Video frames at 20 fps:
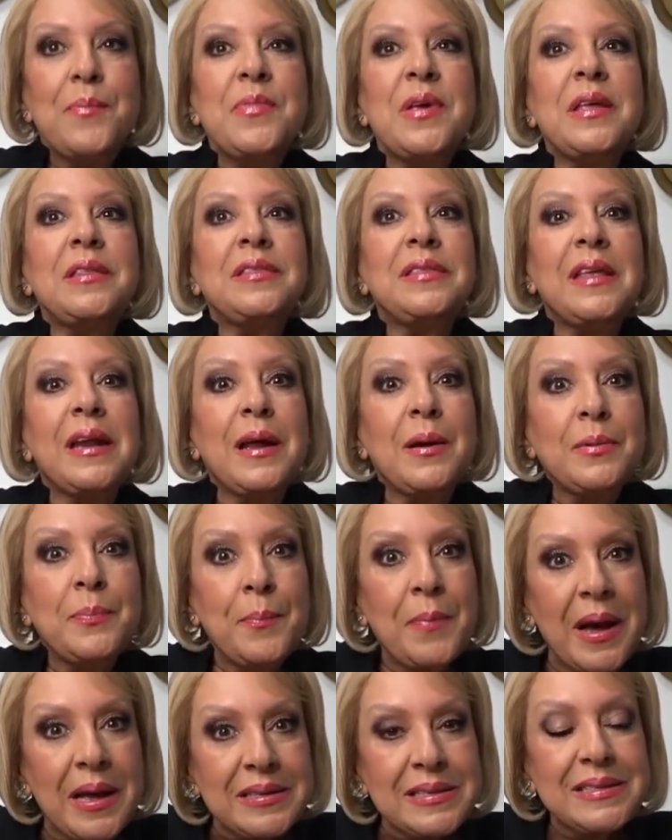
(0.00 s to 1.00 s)

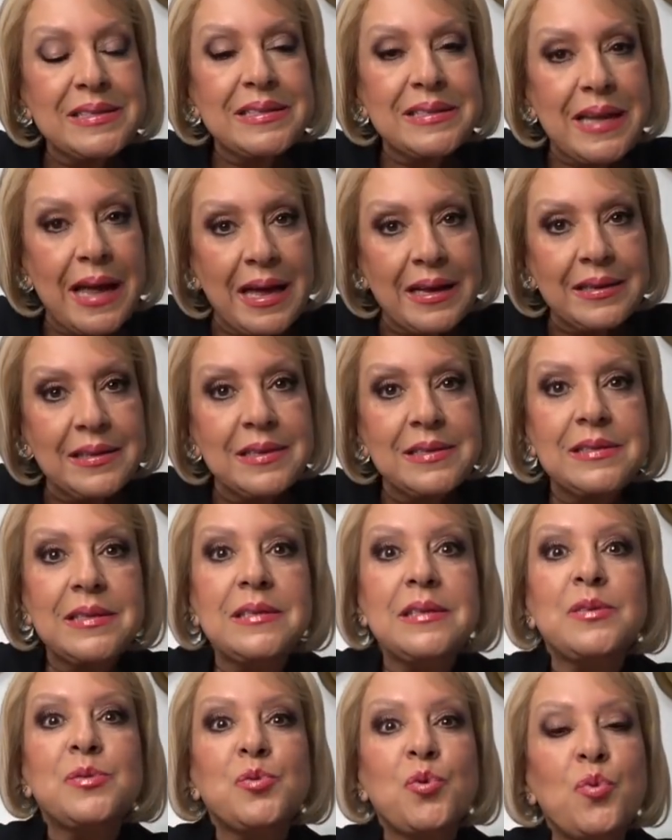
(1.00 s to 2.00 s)
Mientras más tarde
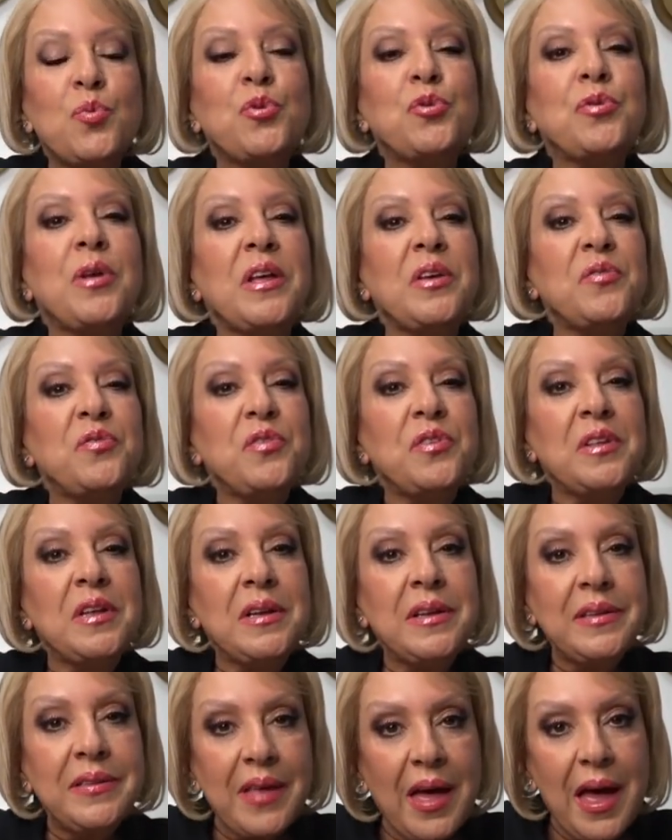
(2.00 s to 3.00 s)
se descubre una
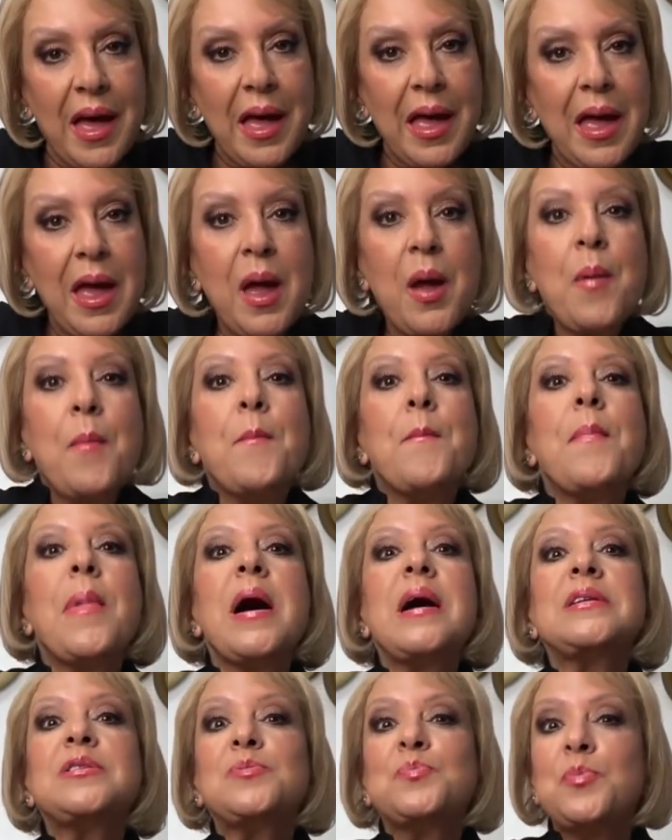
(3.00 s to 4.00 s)
infidelidad,
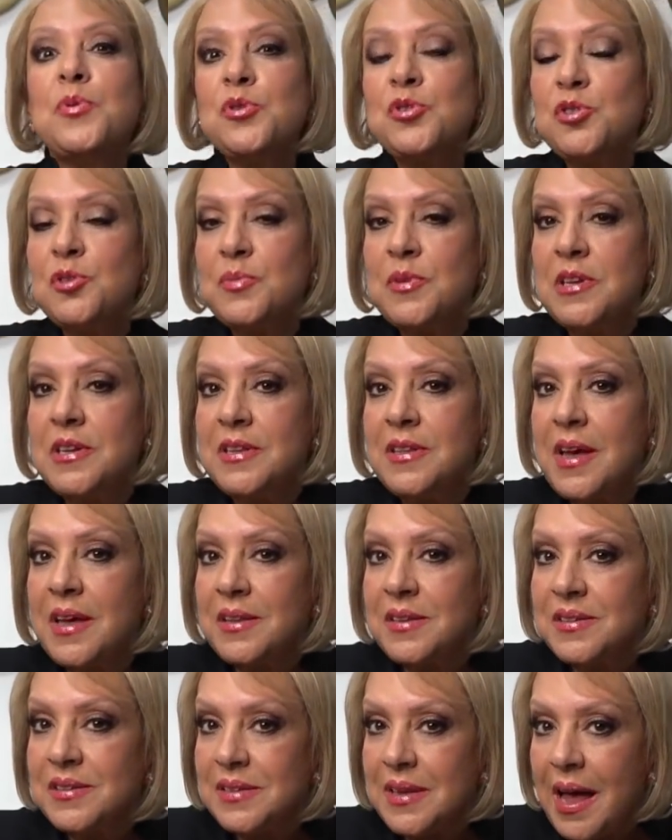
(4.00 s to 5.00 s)
más
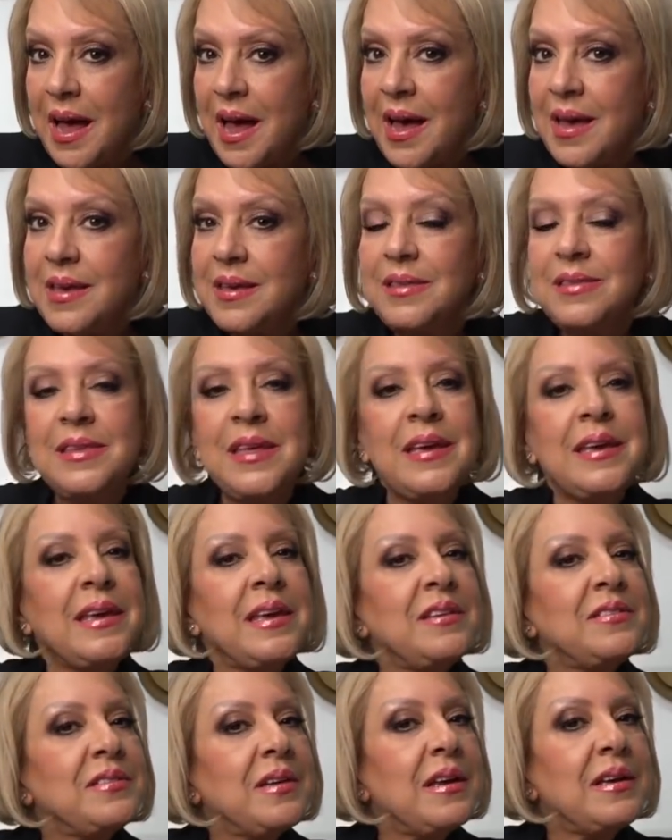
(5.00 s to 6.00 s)
posibilidades hay de
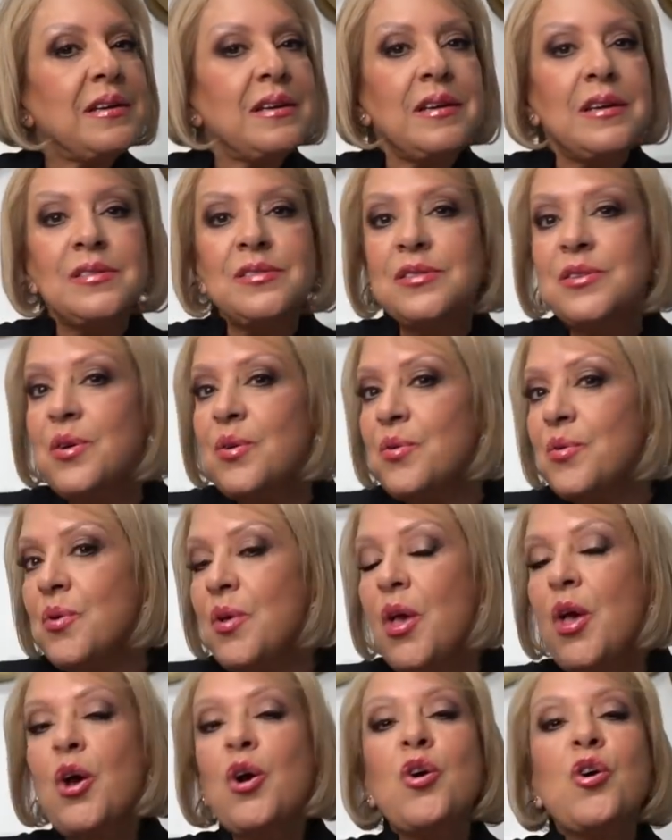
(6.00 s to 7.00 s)
que esa relación
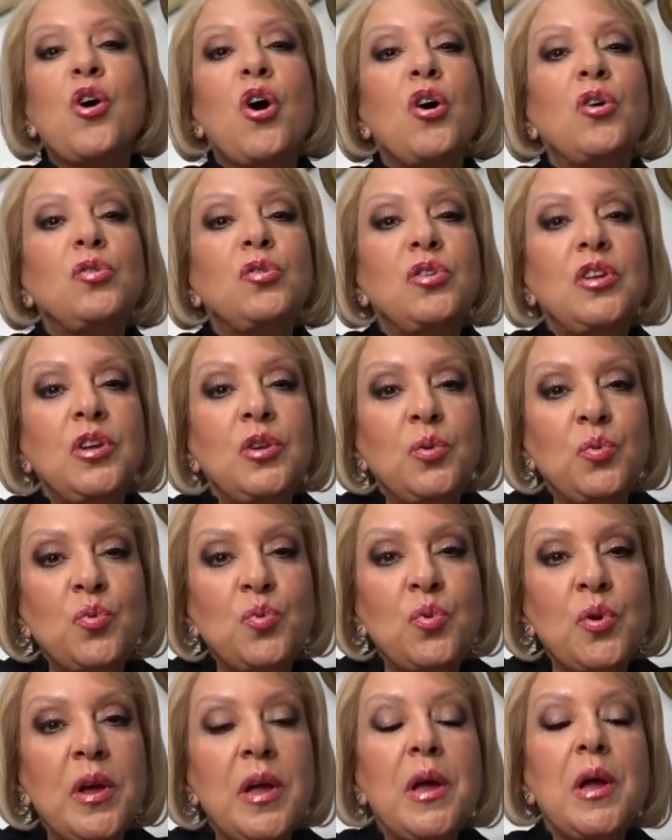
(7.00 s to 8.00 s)

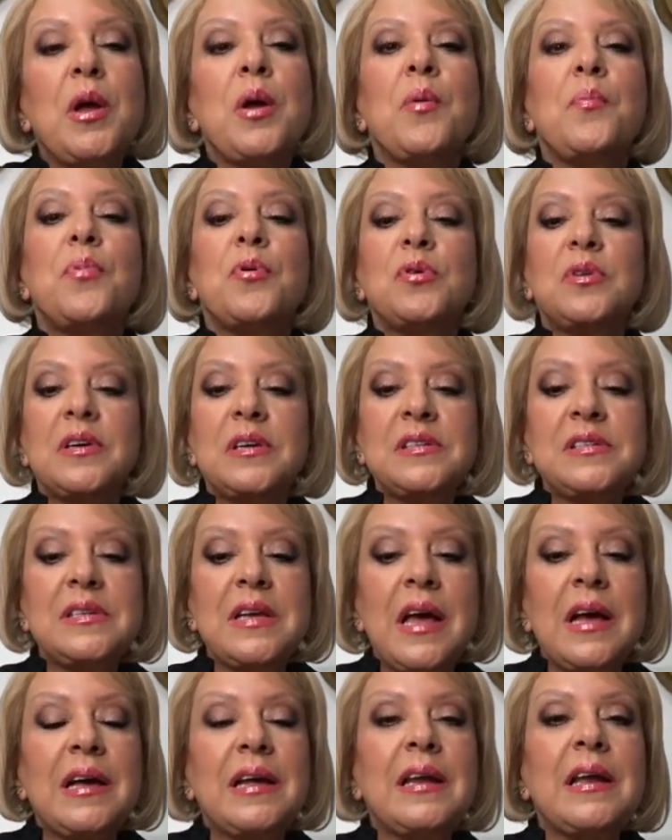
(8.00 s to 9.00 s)
continúe, porque
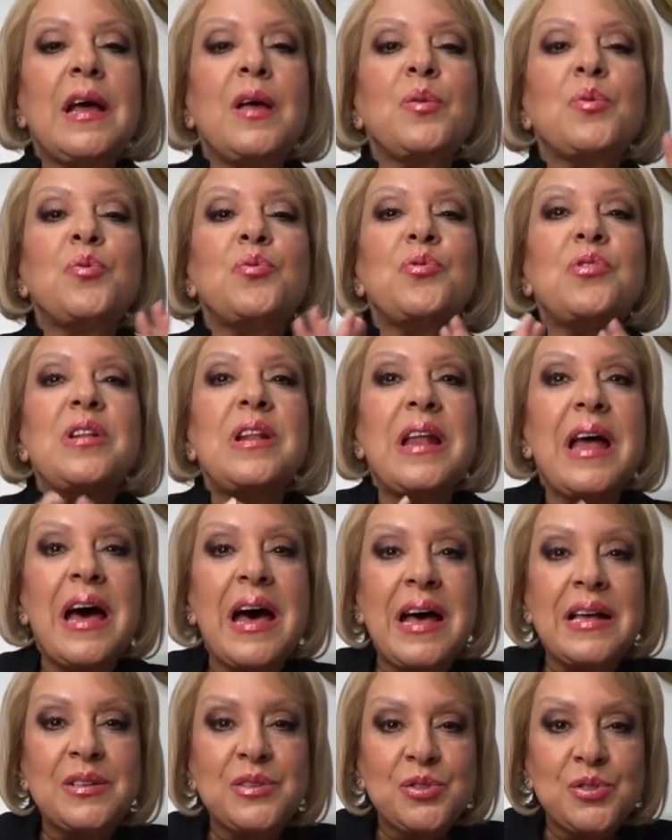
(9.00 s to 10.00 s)
se ha creado un
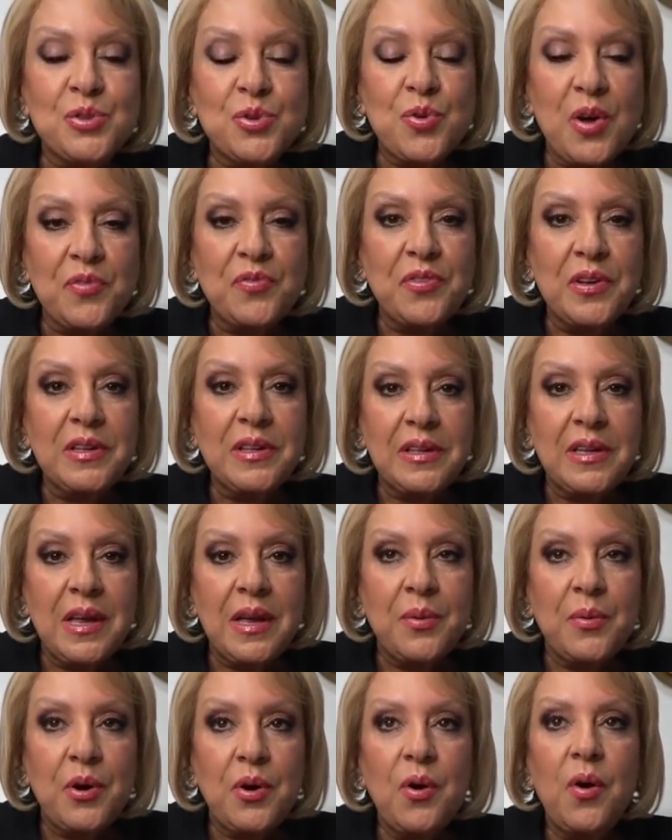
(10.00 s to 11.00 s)
lazo
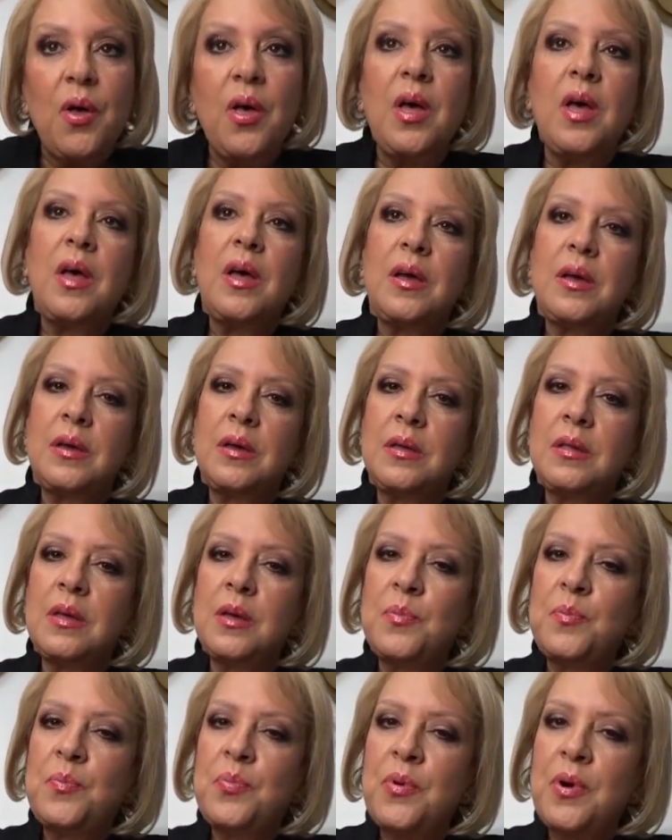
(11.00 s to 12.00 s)
afectivo y
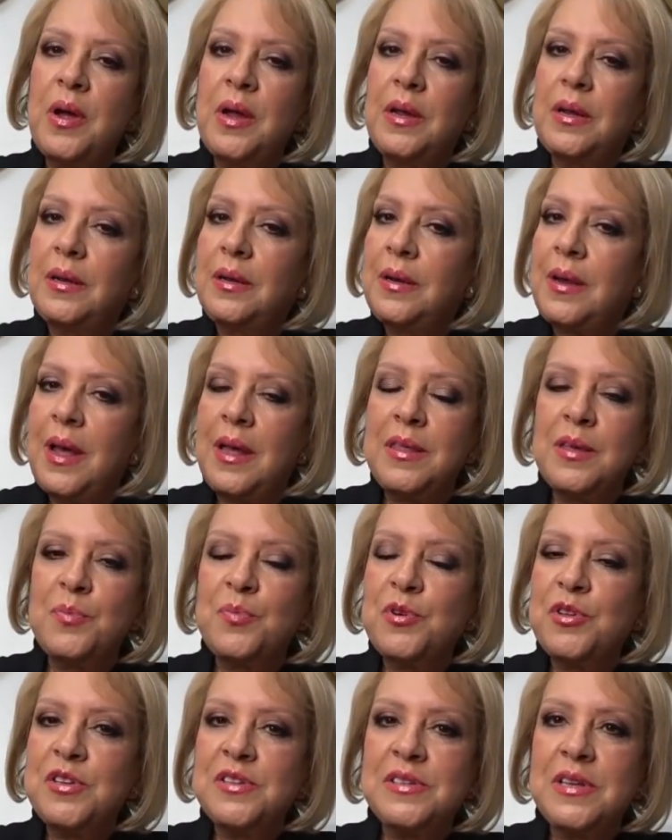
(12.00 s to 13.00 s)
después nadie
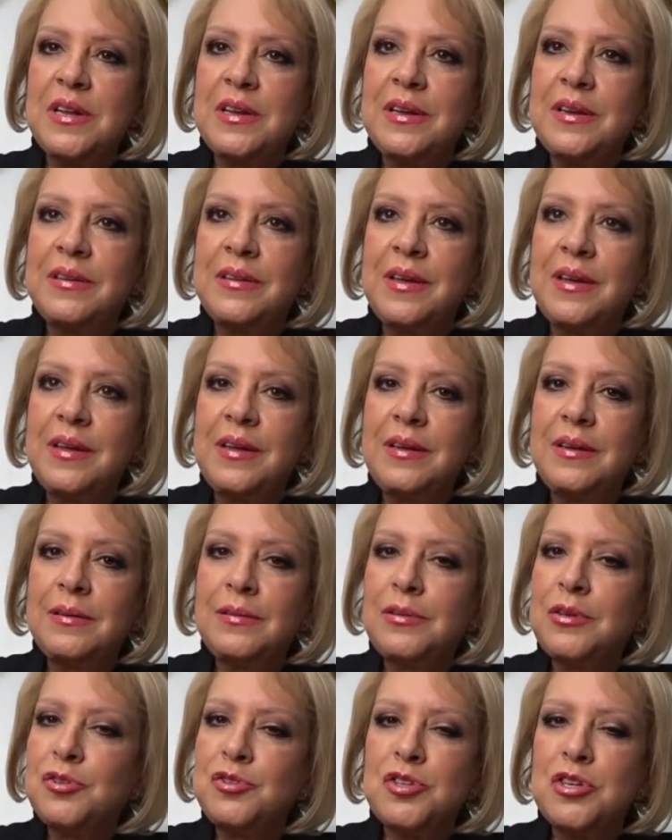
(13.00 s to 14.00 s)
puede salir de ahí.
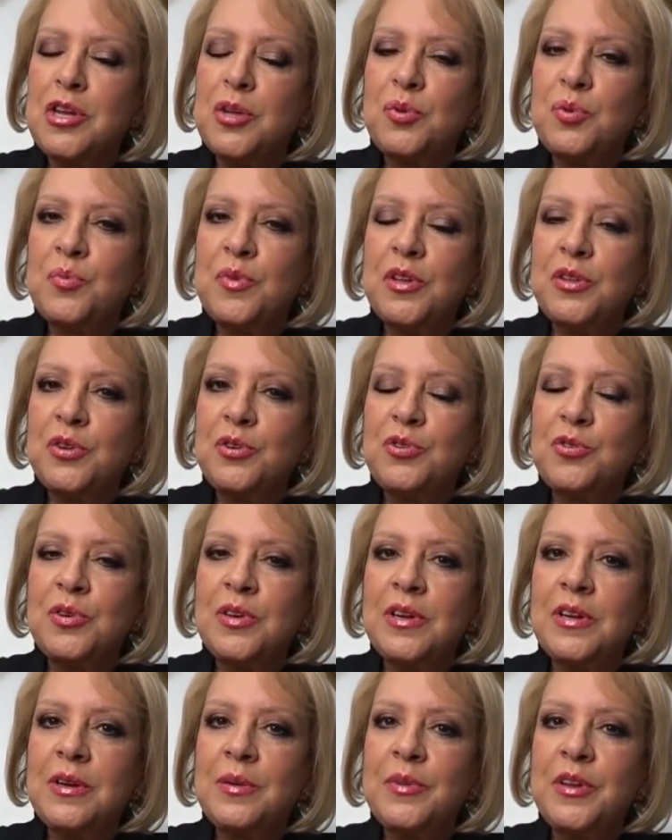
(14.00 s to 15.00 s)
No siga durmiendo
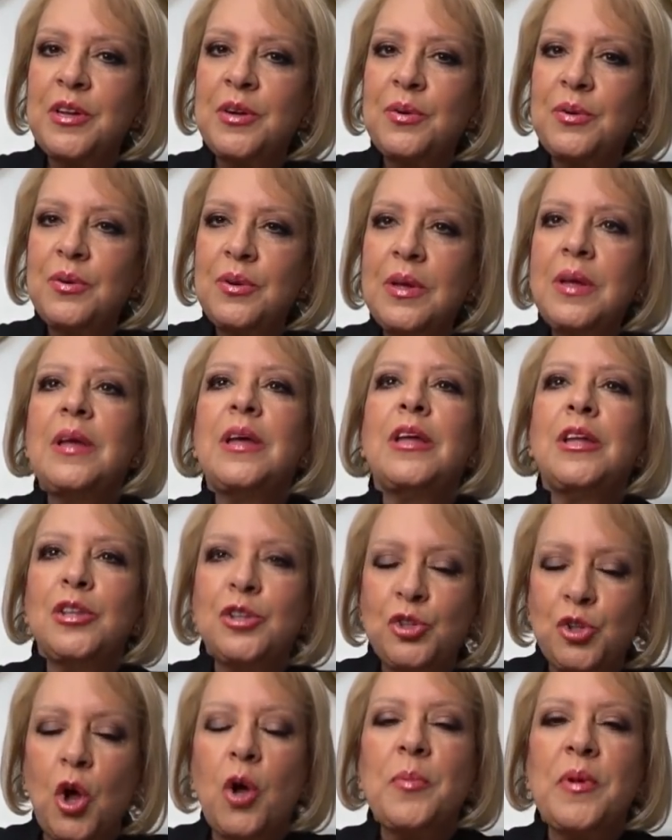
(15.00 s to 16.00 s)
con el enemigo.
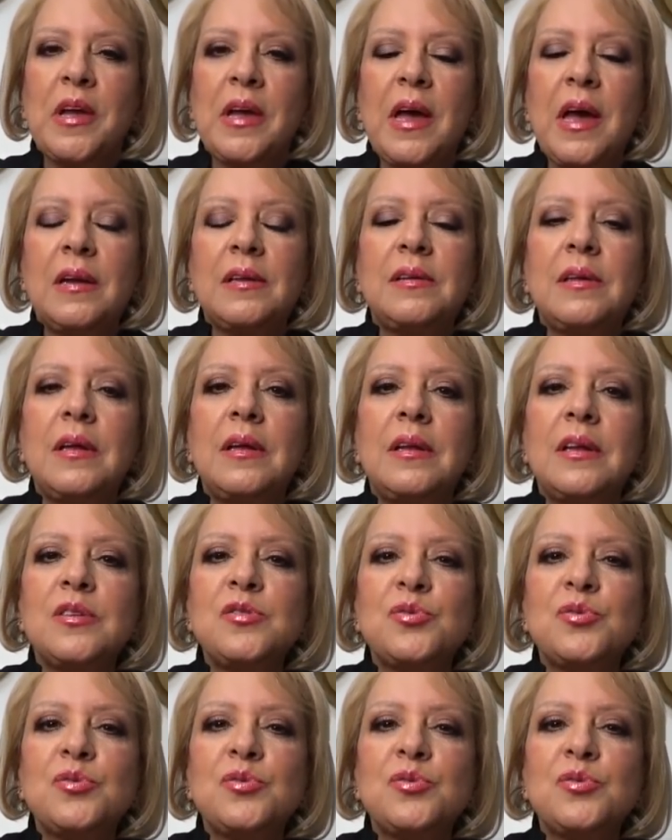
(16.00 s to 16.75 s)
Tome carta en el